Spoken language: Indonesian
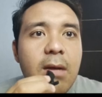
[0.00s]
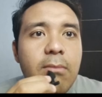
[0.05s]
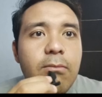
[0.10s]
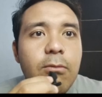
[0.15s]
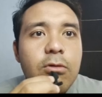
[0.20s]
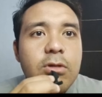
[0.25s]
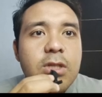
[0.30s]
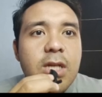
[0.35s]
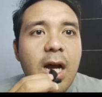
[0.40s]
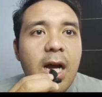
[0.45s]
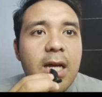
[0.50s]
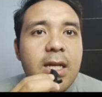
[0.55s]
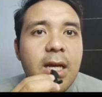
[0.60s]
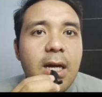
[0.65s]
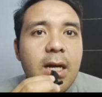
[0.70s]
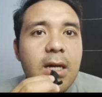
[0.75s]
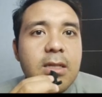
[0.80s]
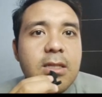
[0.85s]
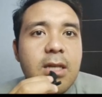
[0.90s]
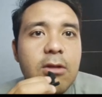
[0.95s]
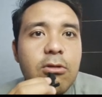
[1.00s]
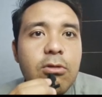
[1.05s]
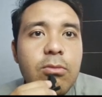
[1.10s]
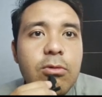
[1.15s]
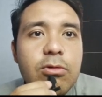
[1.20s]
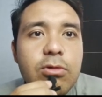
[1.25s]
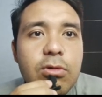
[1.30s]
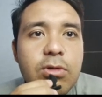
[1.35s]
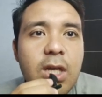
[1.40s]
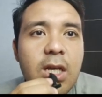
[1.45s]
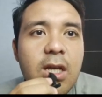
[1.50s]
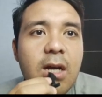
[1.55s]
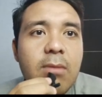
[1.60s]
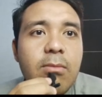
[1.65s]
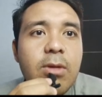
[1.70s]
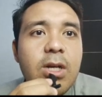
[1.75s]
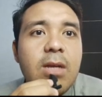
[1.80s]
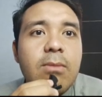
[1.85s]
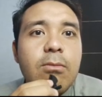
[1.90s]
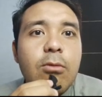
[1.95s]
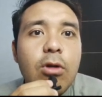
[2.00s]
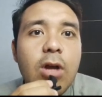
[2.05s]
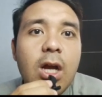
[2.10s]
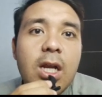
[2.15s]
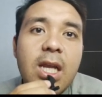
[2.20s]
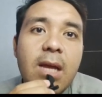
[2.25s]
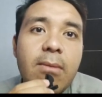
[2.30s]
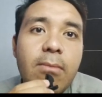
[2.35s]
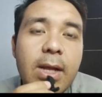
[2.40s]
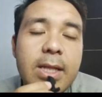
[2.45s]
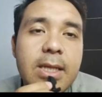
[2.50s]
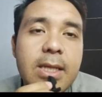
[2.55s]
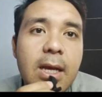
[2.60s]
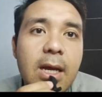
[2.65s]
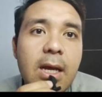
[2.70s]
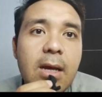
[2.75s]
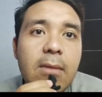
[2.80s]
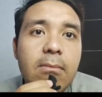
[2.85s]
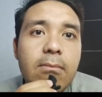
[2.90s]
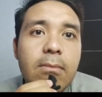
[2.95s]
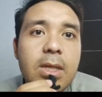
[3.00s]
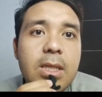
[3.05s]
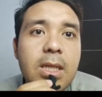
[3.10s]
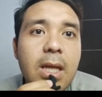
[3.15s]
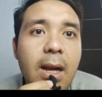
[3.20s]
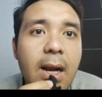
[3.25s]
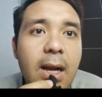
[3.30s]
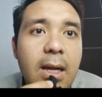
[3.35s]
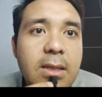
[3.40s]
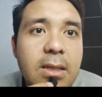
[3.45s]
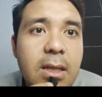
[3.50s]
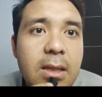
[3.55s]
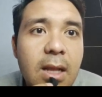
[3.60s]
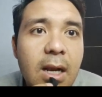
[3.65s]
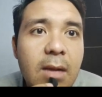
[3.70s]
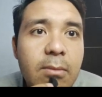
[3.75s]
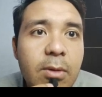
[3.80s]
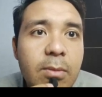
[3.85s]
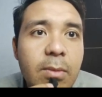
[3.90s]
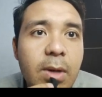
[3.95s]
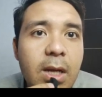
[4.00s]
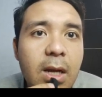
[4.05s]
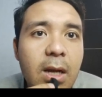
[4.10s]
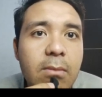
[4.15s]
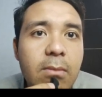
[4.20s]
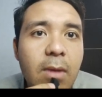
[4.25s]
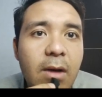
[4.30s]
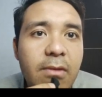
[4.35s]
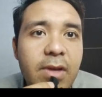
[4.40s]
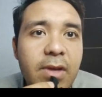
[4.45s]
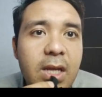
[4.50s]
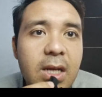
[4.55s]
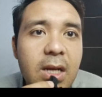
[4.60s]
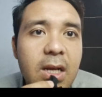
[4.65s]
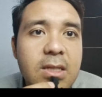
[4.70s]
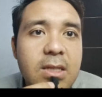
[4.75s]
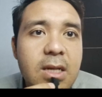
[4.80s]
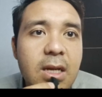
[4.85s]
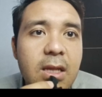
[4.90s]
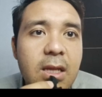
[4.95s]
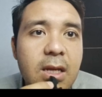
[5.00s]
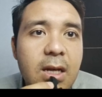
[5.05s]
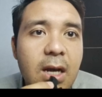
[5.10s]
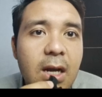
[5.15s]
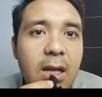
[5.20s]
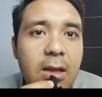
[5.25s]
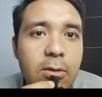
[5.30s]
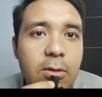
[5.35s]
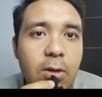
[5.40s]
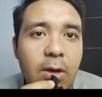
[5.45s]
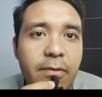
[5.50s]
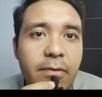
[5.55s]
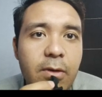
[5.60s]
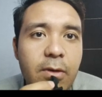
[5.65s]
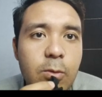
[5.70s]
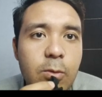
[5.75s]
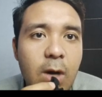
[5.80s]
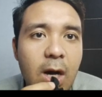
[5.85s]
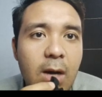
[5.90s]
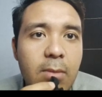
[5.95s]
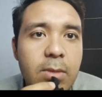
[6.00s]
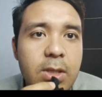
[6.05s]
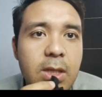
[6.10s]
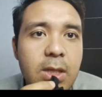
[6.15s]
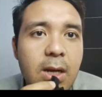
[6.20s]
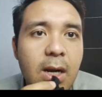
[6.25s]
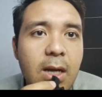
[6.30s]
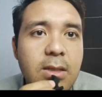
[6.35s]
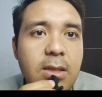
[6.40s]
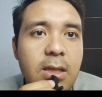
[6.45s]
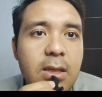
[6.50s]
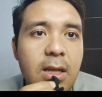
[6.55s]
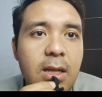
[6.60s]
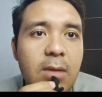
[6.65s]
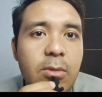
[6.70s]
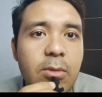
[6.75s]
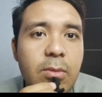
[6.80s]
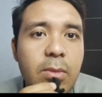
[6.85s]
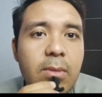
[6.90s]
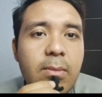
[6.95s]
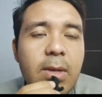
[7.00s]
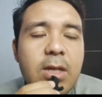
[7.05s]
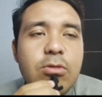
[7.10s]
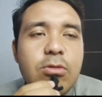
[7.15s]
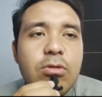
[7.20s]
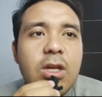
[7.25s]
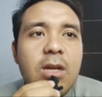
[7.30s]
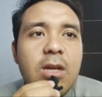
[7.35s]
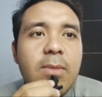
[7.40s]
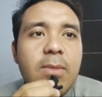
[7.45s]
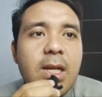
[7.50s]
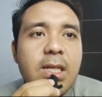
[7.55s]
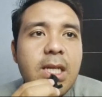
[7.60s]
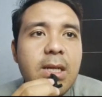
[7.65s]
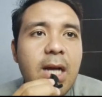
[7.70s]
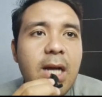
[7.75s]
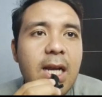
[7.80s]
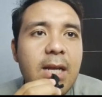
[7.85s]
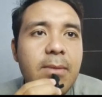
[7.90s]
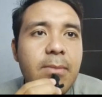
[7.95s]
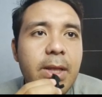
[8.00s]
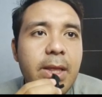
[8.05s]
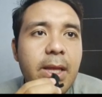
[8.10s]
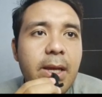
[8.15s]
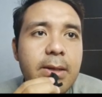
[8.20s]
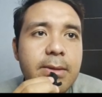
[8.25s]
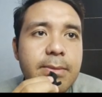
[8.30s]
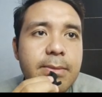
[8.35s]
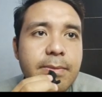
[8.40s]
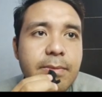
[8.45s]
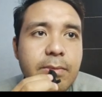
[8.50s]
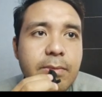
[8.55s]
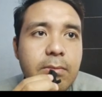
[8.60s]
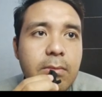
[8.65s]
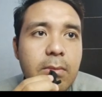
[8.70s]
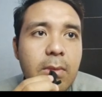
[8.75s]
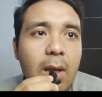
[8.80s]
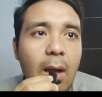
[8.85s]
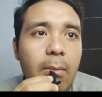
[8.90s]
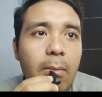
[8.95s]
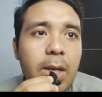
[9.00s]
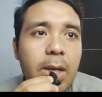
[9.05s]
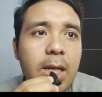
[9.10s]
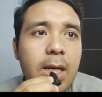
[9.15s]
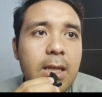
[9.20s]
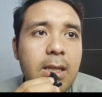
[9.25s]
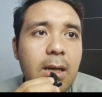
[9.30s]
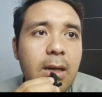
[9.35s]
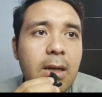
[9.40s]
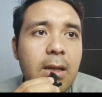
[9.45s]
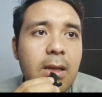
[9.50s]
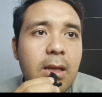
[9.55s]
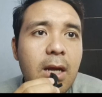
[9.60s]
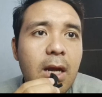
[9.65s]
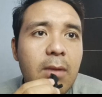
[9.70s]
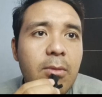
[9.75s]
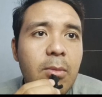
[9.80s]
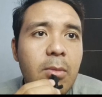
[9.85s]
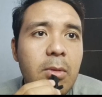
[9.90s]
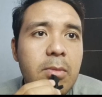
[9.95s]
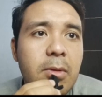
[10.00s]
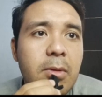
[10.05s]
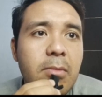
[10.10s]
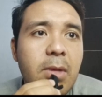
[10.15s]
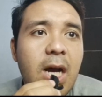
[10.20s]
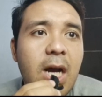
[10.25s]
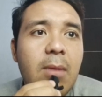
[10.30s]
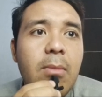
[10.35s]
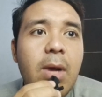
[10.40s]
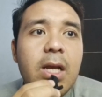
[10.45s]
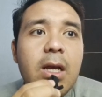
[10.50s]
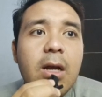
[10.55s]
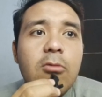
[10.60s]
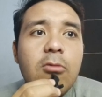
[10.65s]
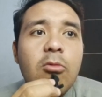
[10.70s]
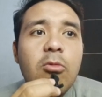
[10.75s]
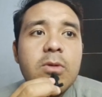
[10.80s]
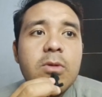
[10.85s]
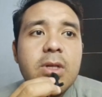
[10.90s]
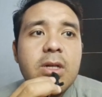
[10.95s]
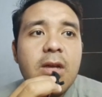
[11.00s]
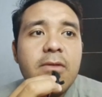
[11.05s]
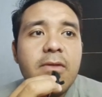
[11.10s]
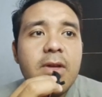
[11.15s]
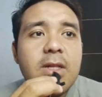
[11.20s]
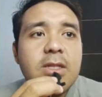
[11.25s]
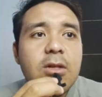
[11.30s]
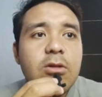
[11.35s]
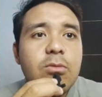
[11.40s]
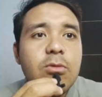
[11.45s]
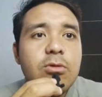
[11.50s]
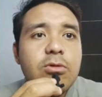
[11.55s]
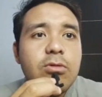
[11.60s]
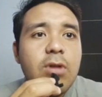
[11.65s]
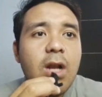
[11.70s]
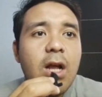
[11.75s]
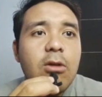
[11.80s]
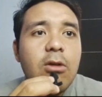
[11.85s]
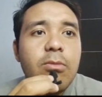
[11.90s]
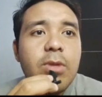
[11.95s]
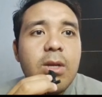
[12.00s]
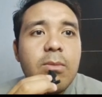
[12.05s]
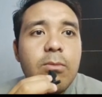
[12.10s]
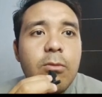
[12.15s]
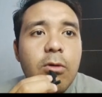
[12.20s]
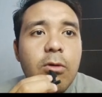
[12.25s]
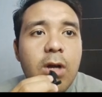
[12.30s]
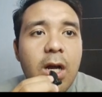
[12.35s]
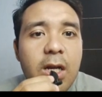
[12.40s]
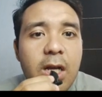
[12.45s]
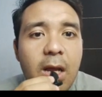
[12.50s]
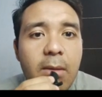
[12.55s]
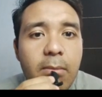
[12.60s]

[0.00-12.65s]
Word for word: cambuk cahaya ke satu musuh sehingga menimbulkan damage. Menyerang setelah memberikan buff increase critical rate level 2, menyerang setelah maksudnya gimana sih kalimatnya? Meningkatkan critical mengabaikan 20% defense satu musuh lalu menimbulkan